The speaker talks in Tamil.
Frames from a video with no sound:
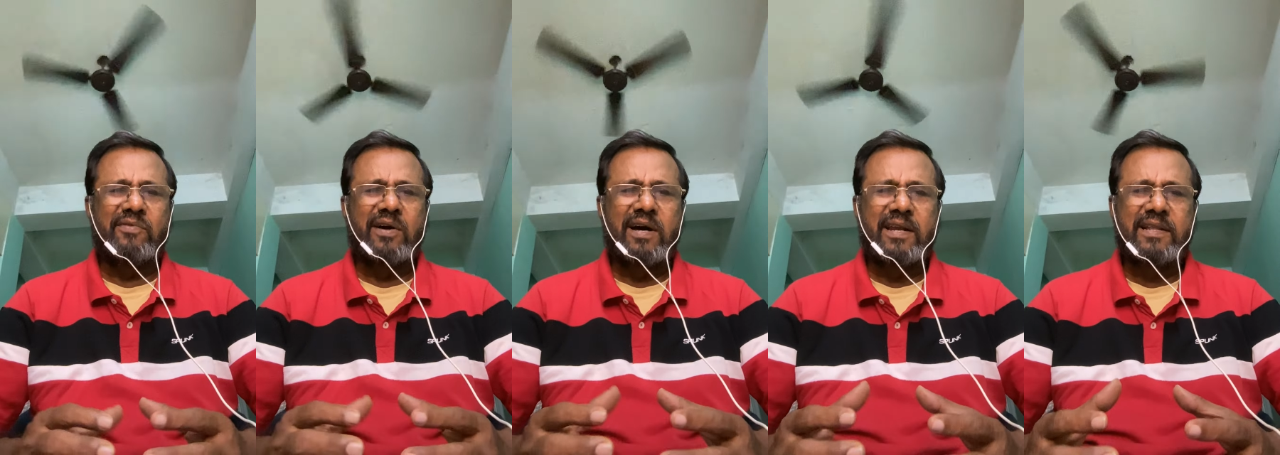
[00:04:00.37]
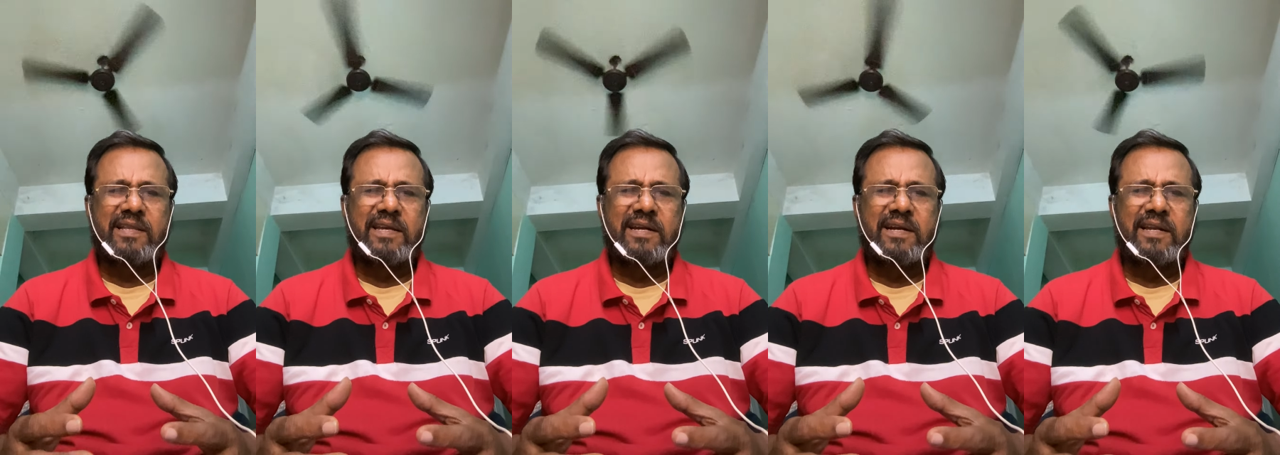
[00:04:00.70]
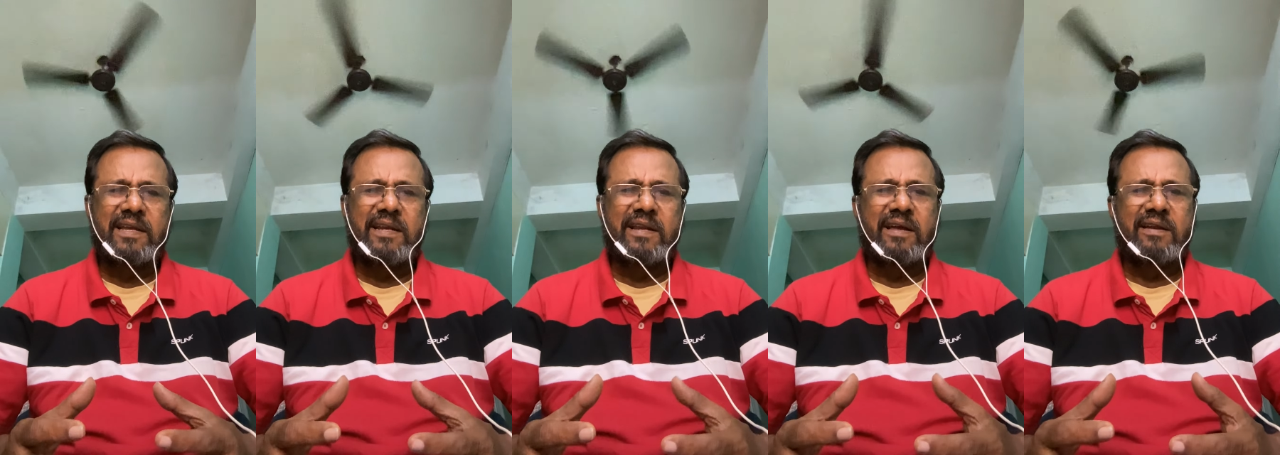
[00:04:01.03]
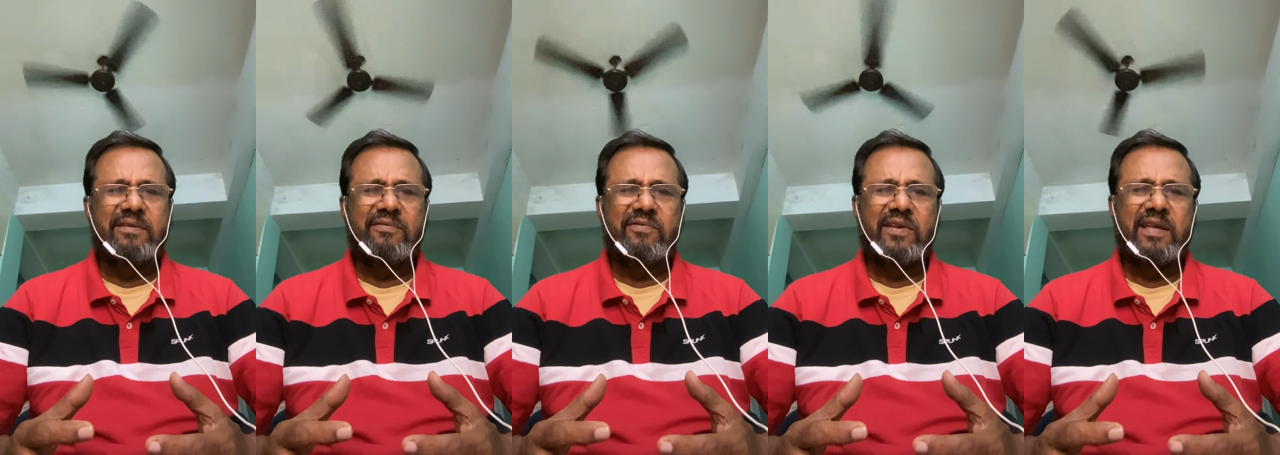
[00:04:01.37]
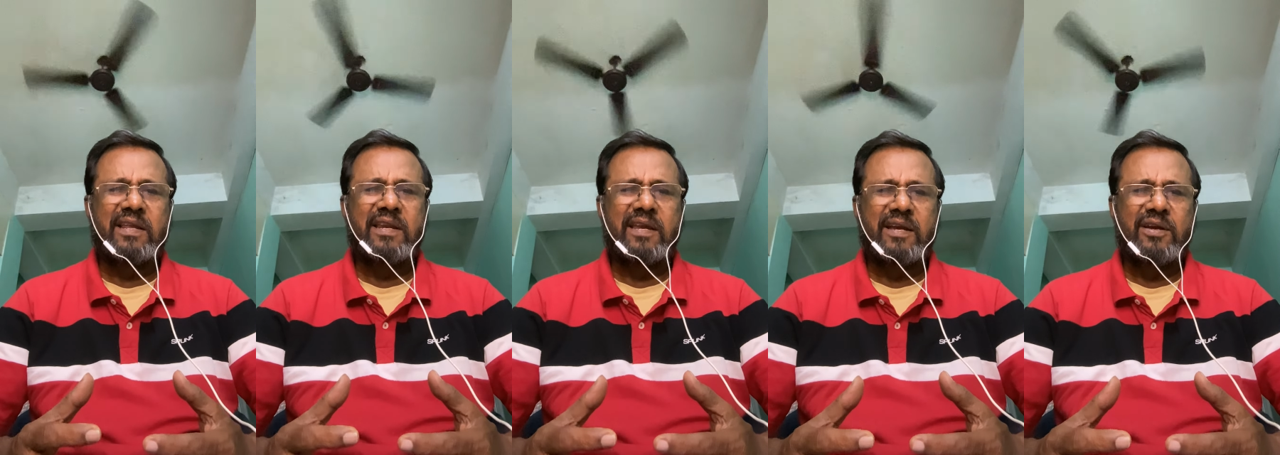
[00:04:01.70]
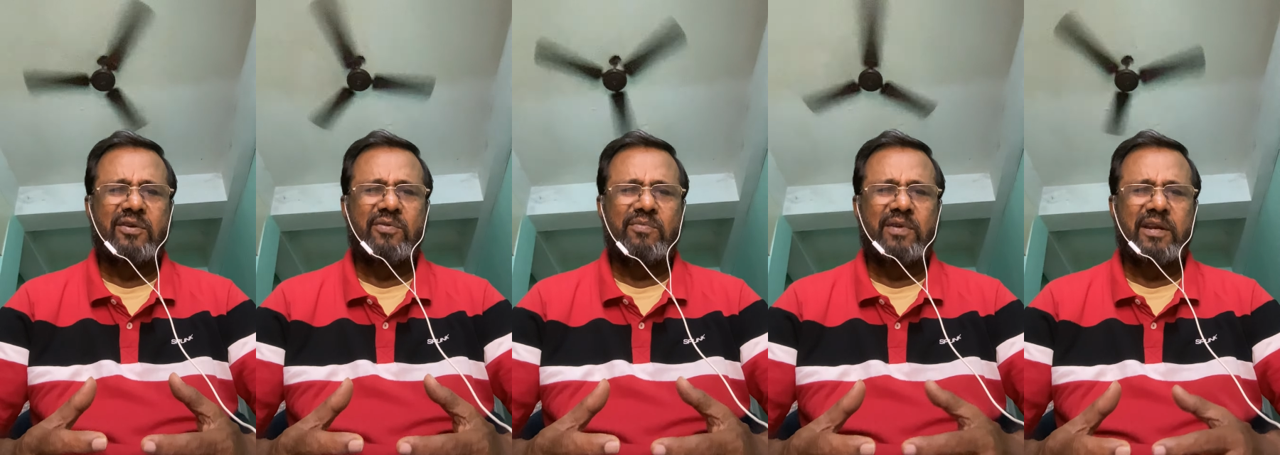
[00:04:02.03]
வார்த்தைகளை நான் வேறு
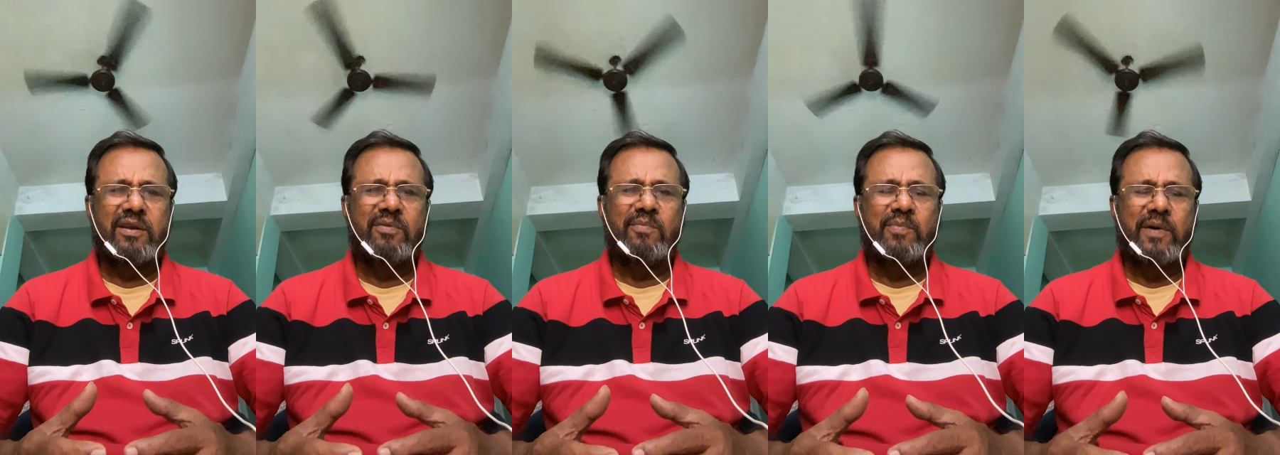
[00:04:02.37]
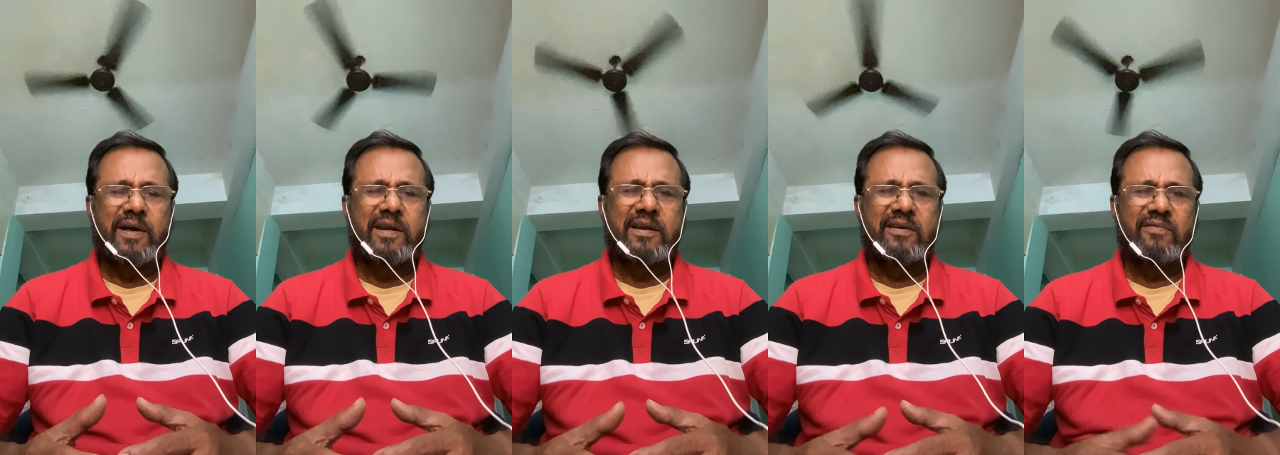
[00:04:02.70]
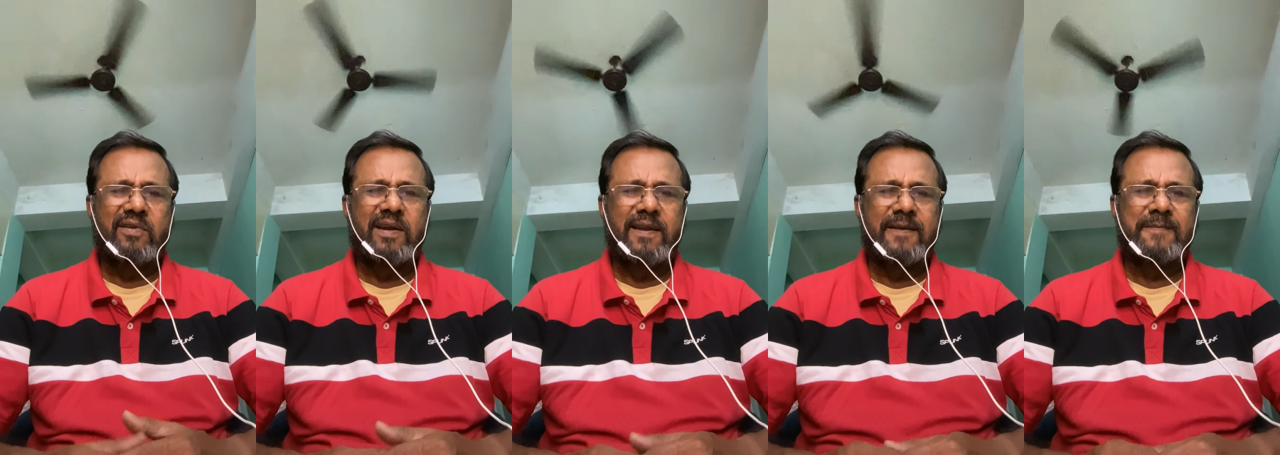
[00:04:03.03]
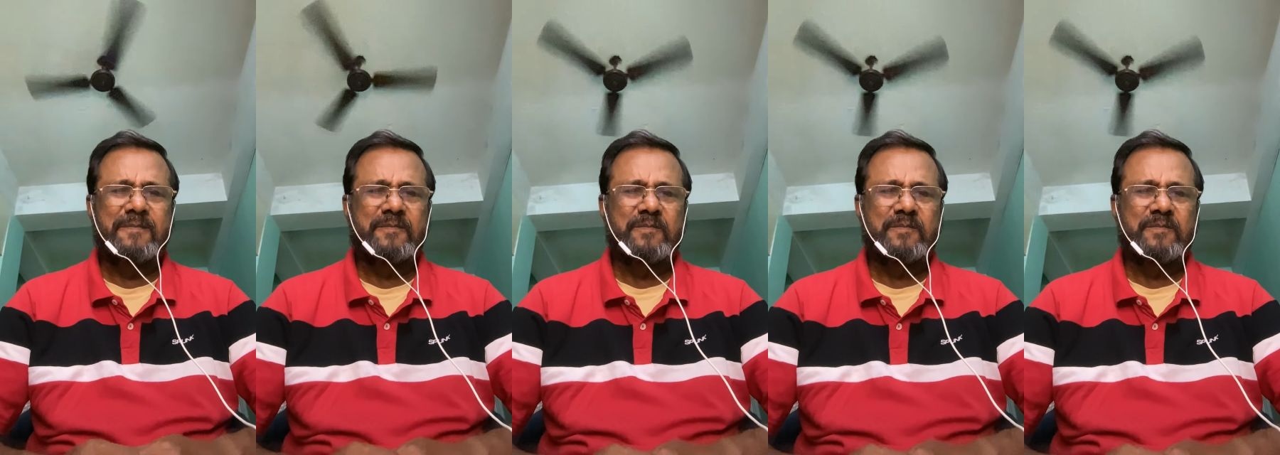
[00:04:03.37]
எங்கும் இன்னும் பார்க்கவில்லை